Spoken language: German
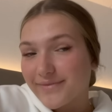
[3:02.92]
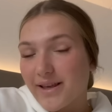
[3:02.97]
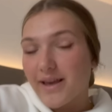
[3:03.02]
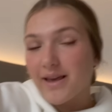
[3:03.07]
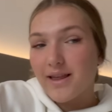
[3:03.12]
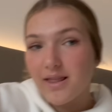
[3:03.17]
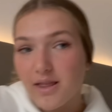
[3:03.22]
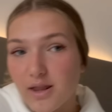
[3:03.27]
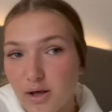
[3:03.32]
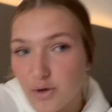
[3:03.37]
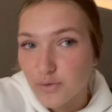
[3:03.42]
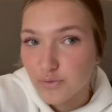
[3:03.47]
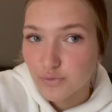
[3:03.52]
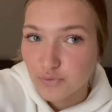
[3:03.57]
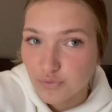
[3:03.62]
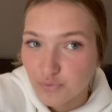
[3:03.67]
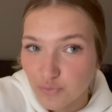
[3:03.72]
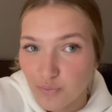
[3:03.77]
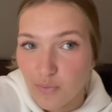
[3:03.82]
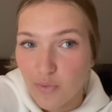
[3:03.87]
Hallo und
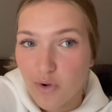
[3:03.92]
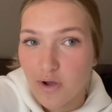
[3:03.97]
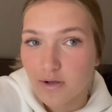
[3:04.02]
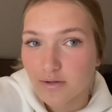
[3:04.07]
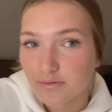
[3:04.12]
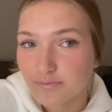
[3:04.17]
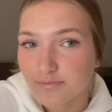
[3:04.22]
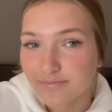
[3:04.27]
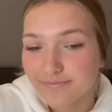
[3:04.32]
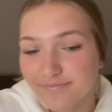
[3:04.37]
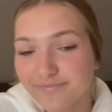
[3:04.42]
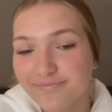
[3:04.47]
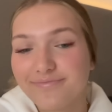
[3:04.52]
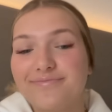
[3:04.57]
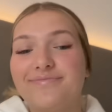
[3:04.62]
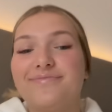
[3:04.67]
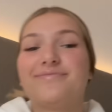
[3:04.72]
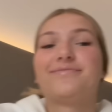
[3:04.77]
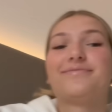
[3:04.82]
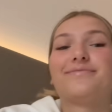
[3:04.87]
guten Morgen.
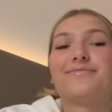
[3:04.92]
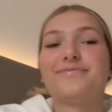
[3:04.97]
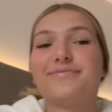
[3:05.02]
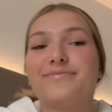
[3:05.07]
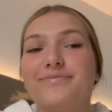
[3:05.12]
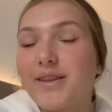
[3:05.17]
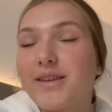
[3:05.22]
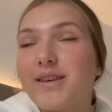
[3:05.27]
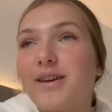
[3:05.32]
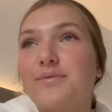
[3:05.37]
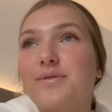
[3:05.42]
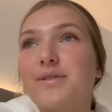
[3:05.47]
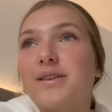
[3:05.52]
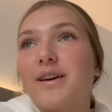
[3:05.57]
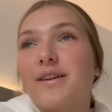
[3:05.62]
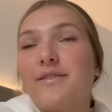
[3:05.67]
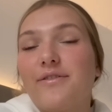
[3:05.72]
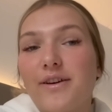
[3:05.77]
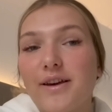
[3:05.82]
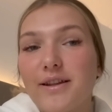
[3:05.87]
Ich habe mich
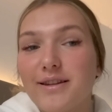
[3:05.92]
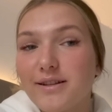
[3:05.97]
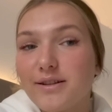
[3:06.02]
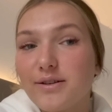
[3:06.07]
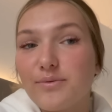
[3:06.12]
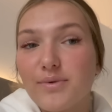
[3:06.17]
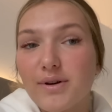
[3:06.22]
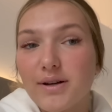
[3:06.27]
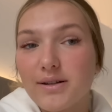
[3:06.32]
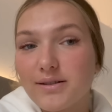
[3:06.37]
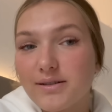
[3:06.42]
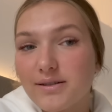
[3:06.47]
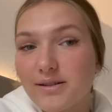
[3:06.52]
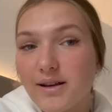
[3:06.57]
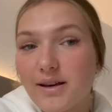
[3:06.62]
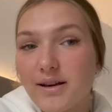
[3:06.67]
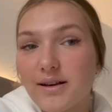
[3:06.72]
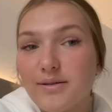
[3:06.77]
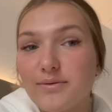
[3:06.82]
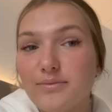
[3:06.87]
gerade fertig gemacht.
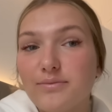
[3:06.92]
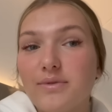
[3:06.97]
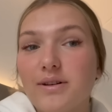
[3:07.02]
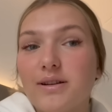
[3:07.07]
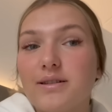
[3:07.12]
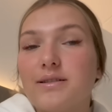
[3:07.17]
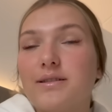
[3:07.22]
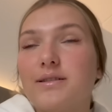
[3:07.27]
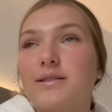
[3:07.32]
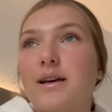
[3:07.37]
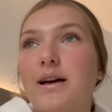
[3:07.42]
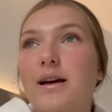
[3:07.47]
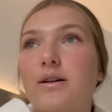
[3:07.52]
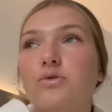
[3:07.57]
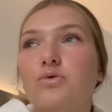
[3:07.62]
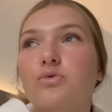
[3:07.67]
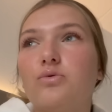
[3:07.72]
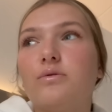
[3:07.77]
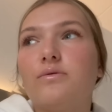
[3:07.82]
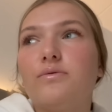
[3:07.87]
Ähm, es ist
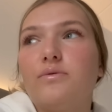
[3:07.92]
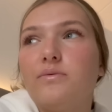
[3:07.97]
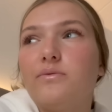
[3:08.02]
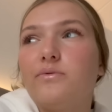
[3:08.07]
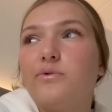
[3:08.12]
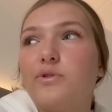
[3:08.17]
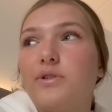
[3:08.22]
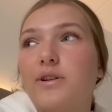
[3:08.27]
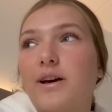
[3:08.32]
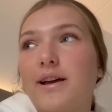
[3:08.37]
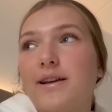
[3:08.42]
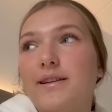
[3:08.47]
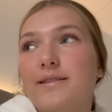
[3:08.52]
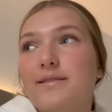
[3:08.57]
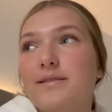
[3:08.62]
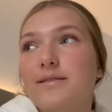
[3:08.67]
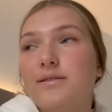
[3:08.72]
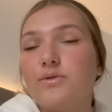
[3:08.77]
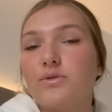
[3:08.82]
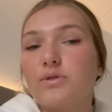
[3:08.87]
8.35
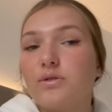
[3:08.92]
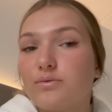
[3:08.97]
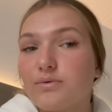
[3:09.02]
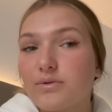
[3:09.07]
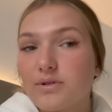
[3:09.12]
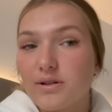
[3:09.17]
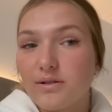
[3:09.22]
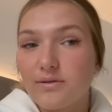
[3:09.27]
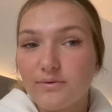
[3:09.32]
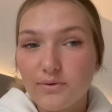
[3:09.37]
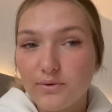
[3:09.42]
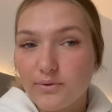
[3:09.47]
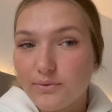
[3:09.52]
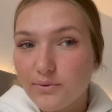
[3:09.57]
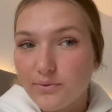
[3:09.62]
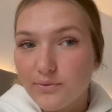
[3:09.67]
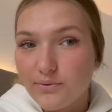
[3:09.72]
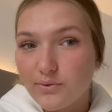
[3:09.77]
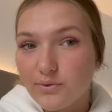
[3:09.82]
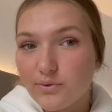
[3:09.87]
Uhr und ich muss irgendwo
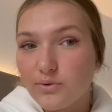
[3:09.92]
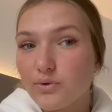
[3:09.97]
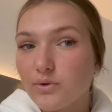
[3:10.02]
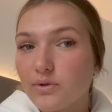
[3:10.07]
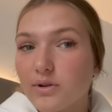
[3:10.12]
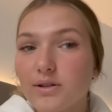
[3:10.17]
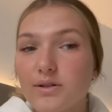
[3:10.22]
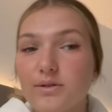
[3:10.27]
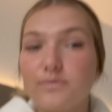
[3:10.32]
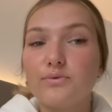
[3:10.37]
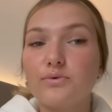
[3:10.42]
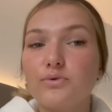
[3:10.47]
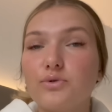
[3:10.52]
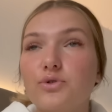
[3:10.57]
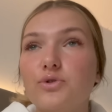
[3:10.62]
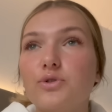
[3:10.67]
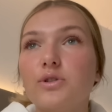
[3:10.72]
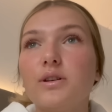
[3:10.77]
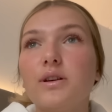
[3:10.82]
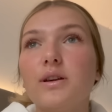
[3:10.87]
5 Minuten runter zum
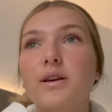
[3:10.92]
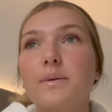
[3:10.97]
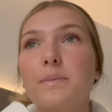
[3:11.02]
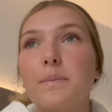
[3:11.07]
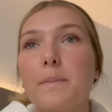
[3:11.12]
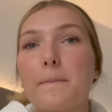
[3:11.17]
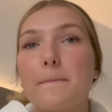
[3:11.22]
Frühstück gehen.